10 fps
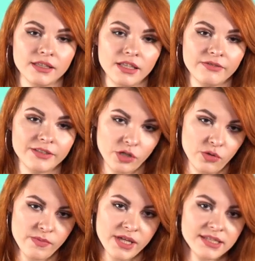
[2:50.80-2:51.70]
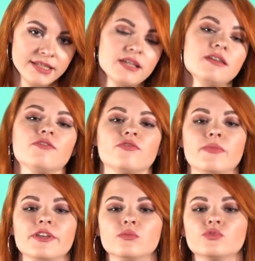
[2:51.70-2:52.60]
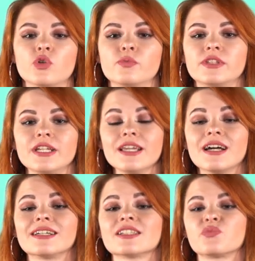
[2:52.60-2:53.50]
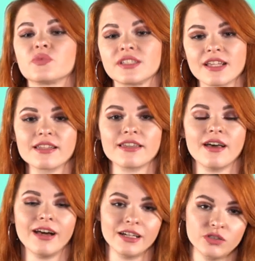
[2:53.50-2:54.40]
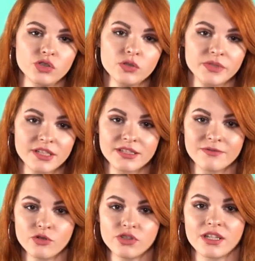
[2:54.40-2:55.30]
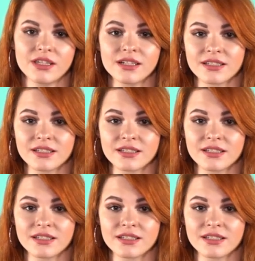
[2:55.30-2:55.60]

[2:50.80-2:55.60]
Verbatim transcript: На втором месте в моем топ-3 расписание, о котором я сегодня и